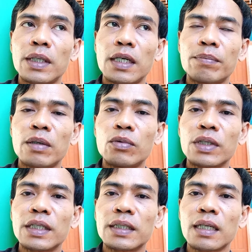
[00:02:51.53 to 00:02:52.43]
pada
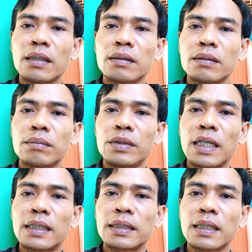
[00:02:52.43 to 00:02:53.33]
perbukitan
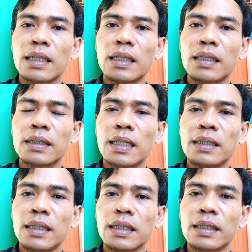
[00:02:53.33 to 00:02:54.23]
biasa saja